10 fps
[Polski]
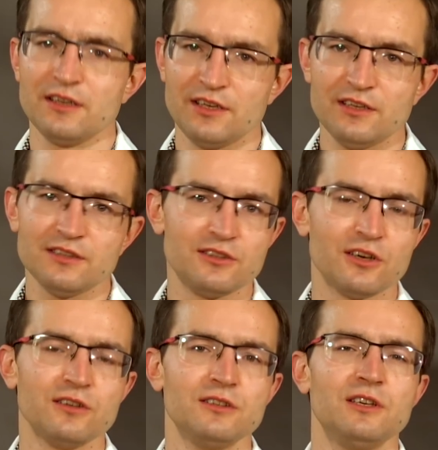i
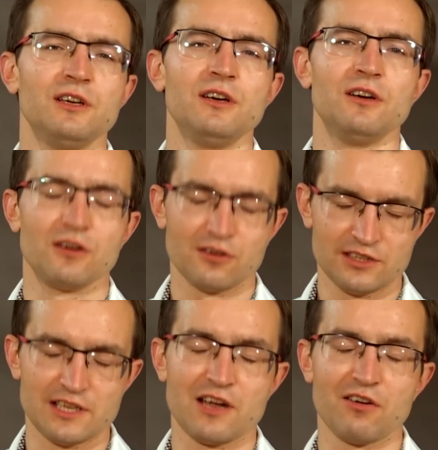do
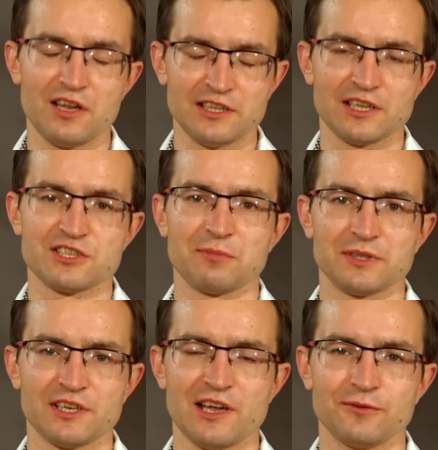oglądania kolejnych naszych
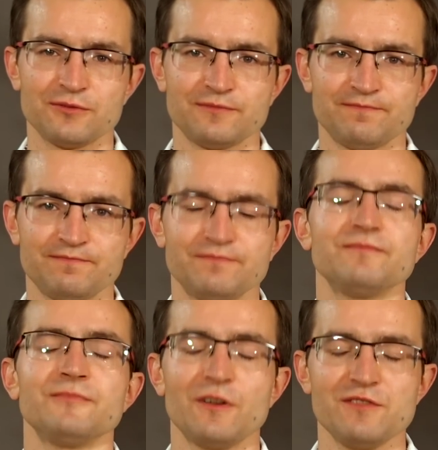materiałów.
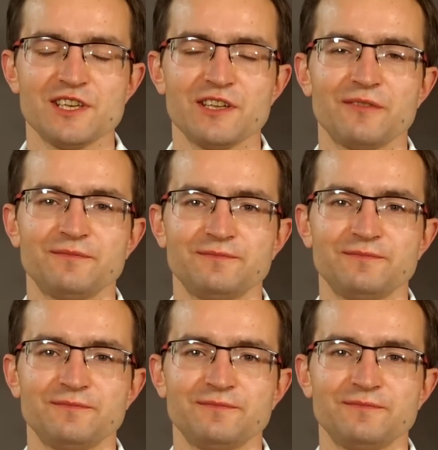Do widzenia.